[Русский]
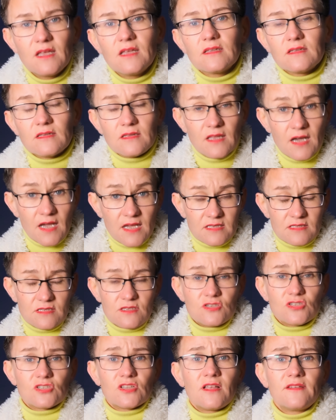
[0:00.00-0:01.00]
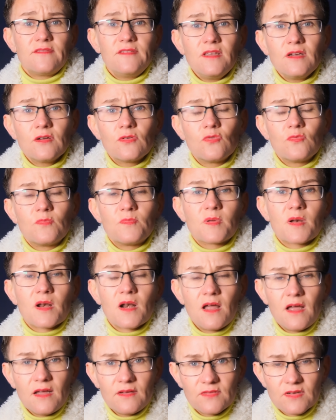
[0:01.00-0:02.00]
Дайте человеку
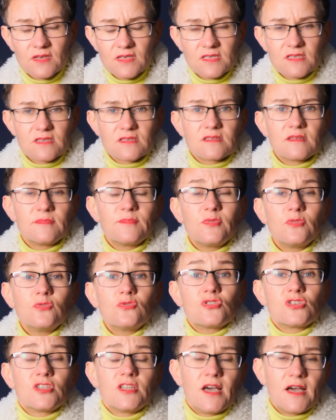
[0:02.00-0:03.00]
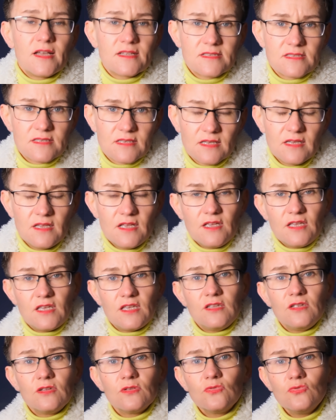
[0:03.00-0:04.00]
право заблуждаться.
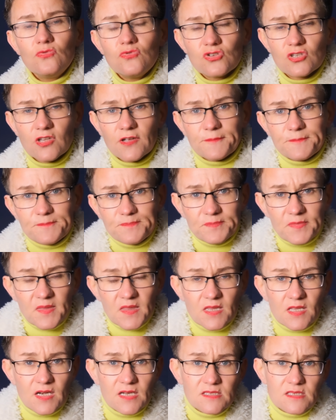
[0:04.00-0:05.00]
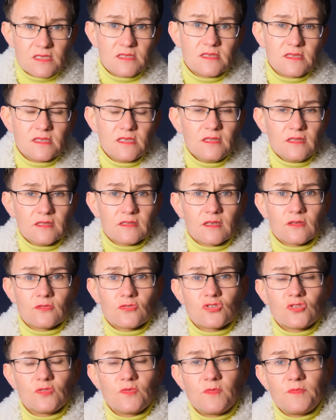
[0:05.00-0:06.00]
И не нужно тратить силы на то,
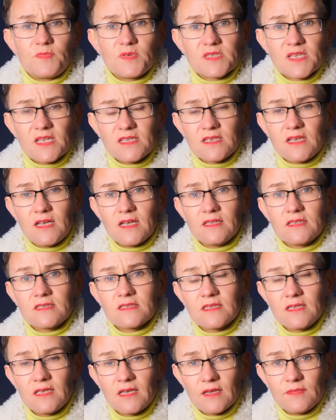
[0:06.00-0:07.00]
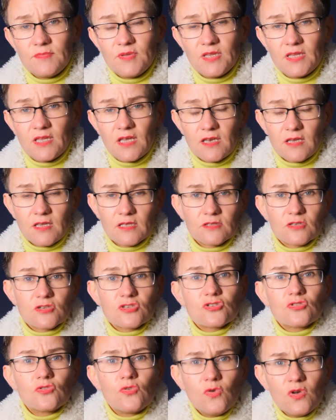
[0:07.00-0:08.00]
чтобы писать гадостные комментарии. Это ж
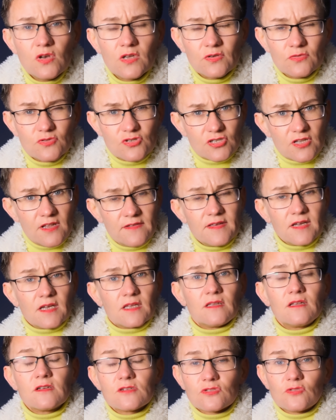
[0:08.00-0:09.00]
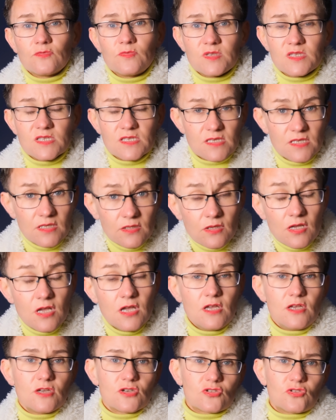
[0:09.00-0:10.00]
сколько у человека должно быть сил,
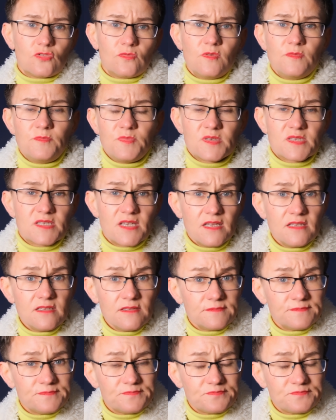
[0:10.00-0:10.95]
чтобы писать